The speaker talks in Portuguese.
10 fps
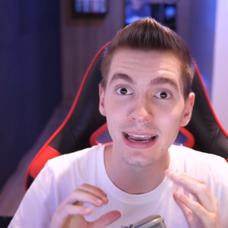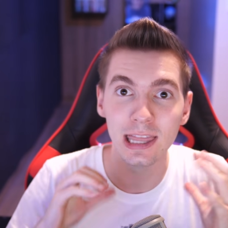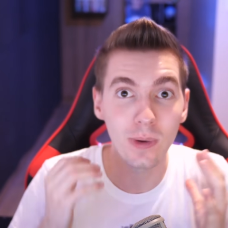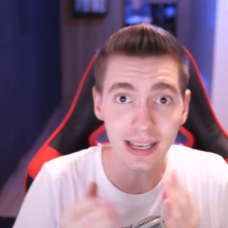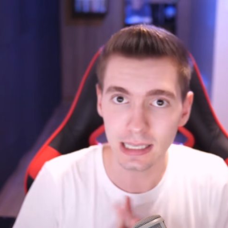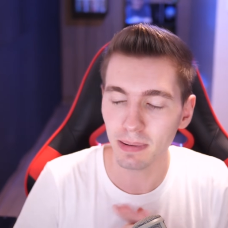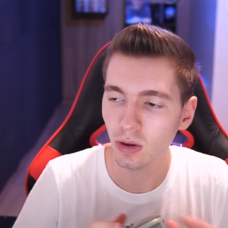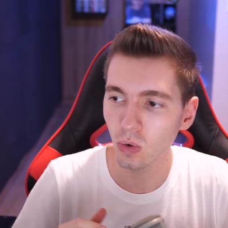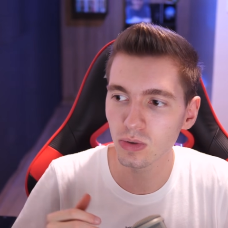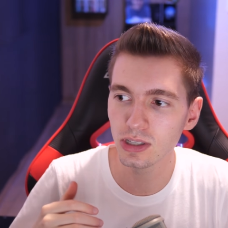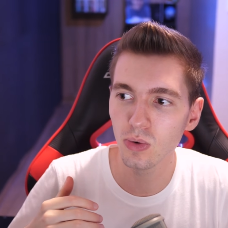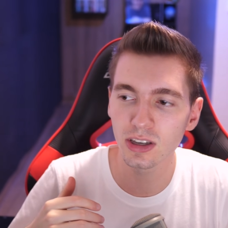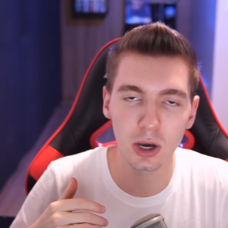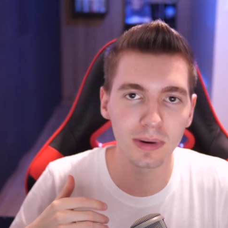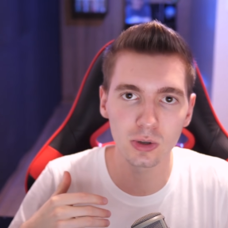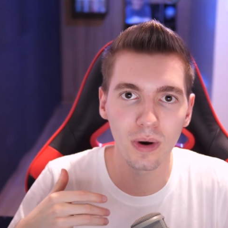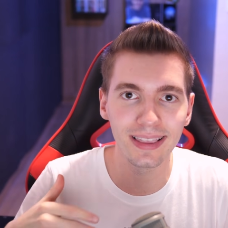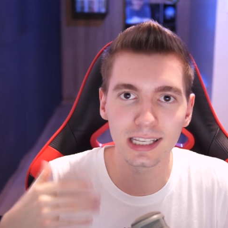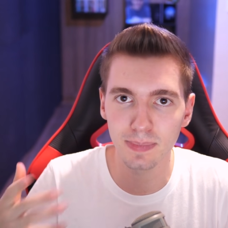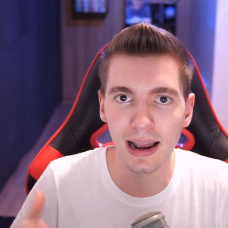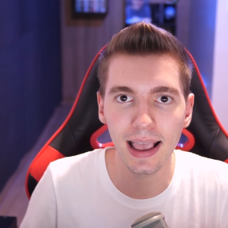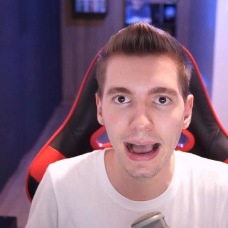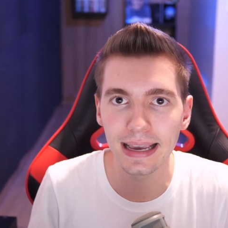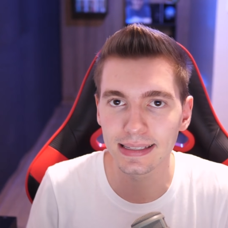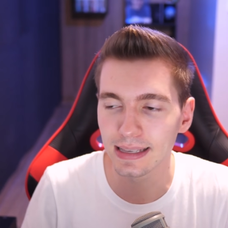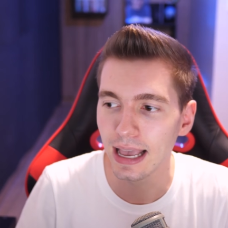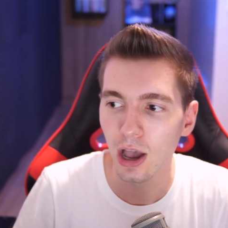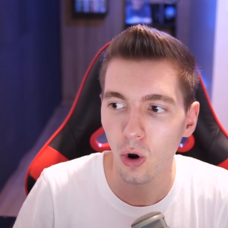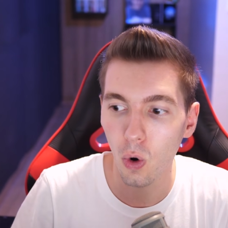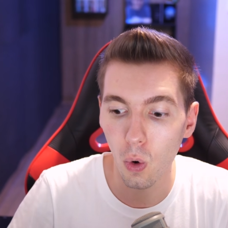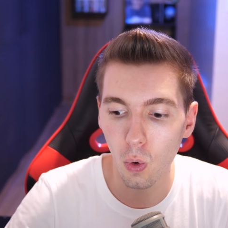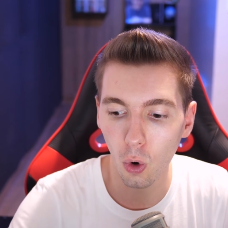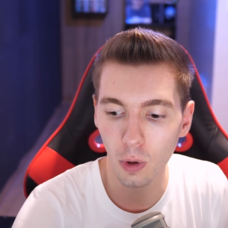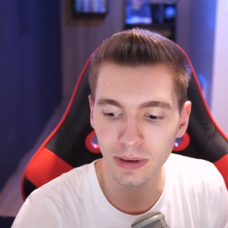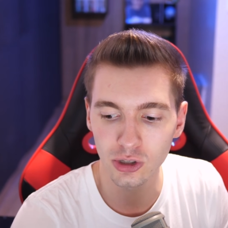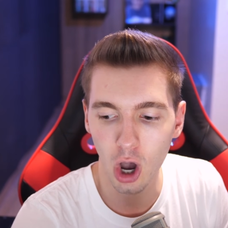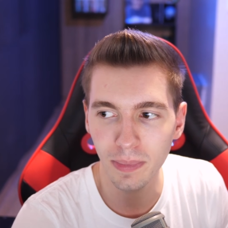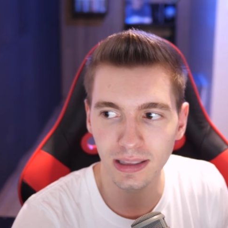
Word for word: Não é sempre que eu consigo achar umas corridas bem legais com o lobisomem,